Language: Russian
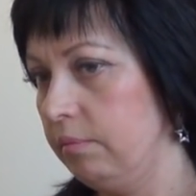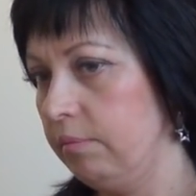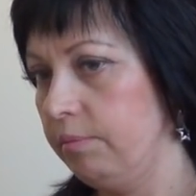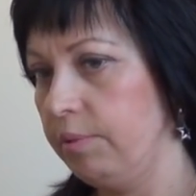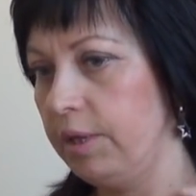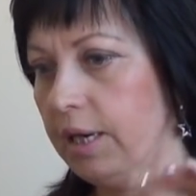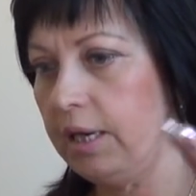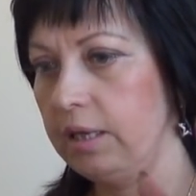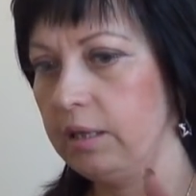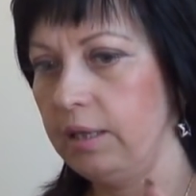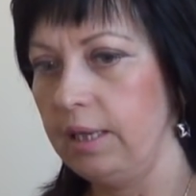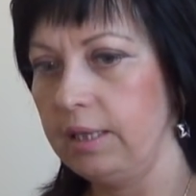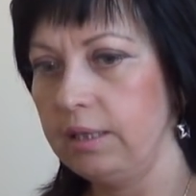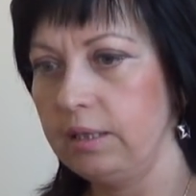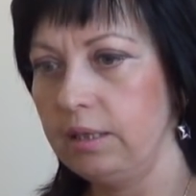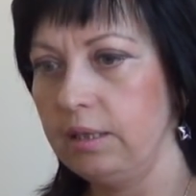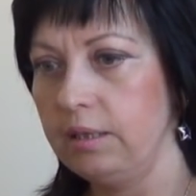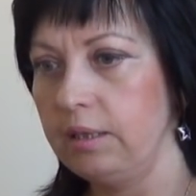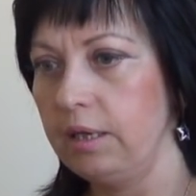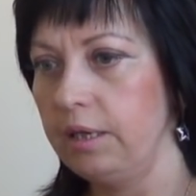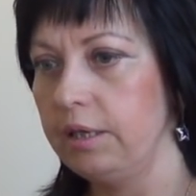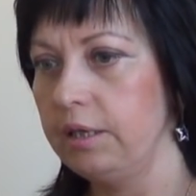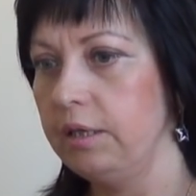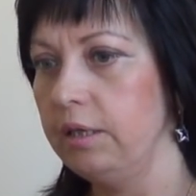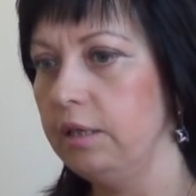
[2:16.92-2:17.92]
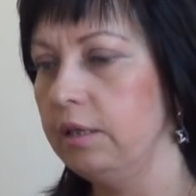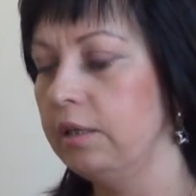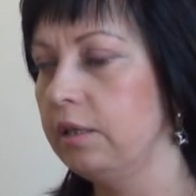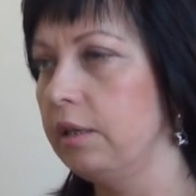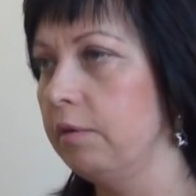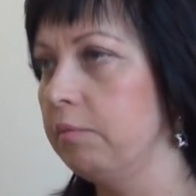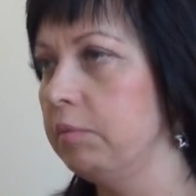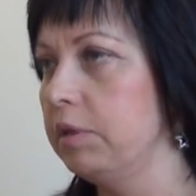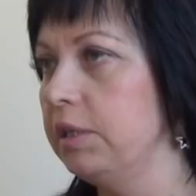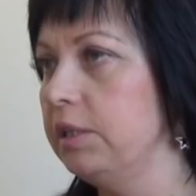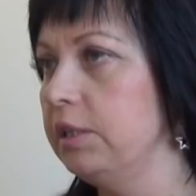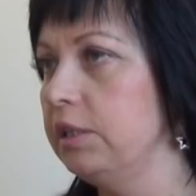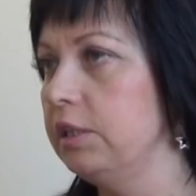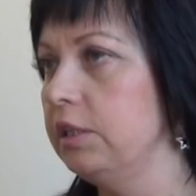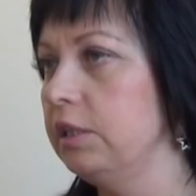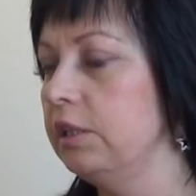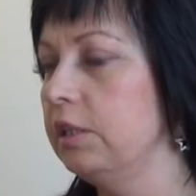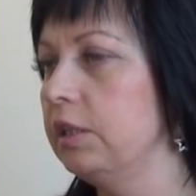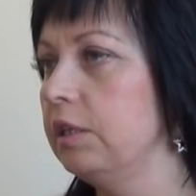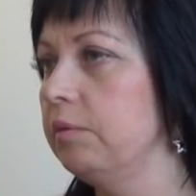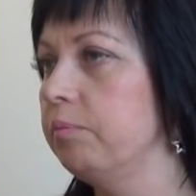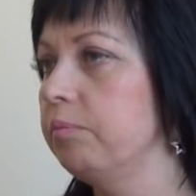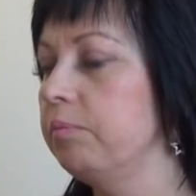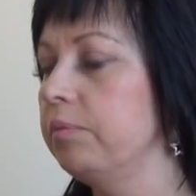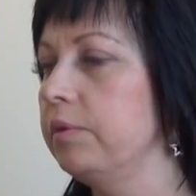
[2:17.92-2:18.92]
Прокладки какие-то, там
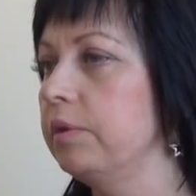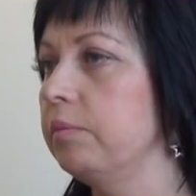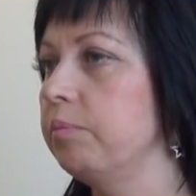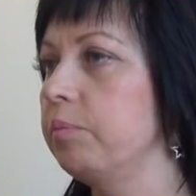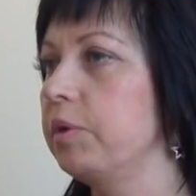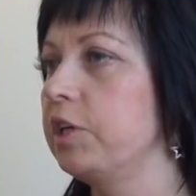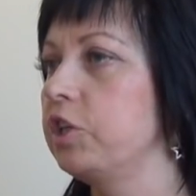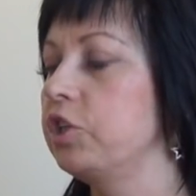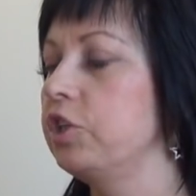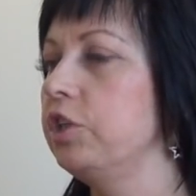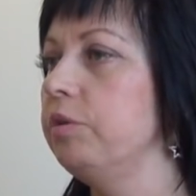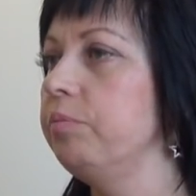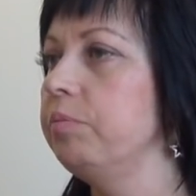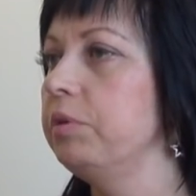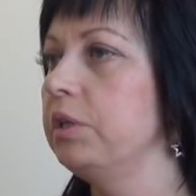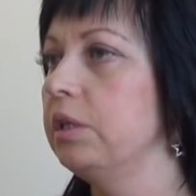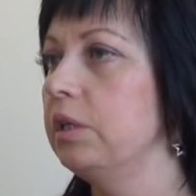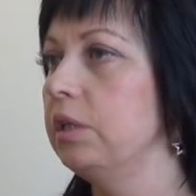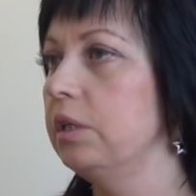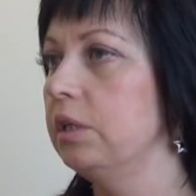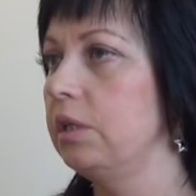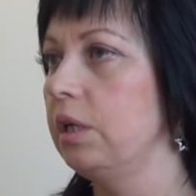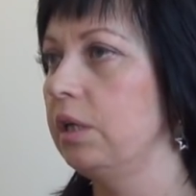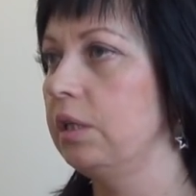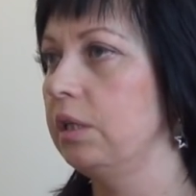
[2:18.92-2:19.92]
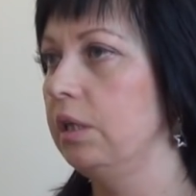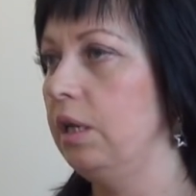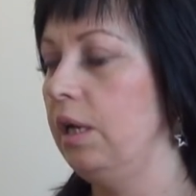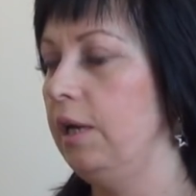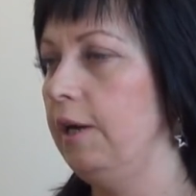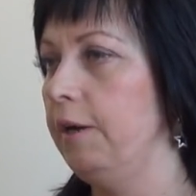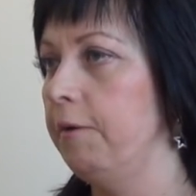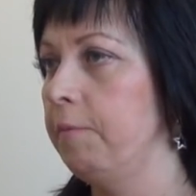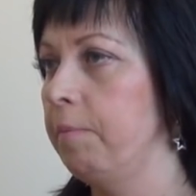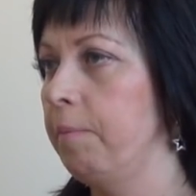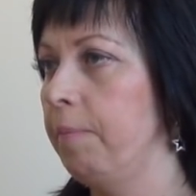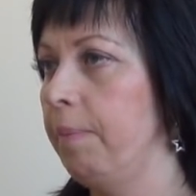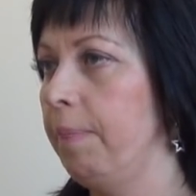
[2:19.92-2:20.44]
резинки, подшипники и так далее.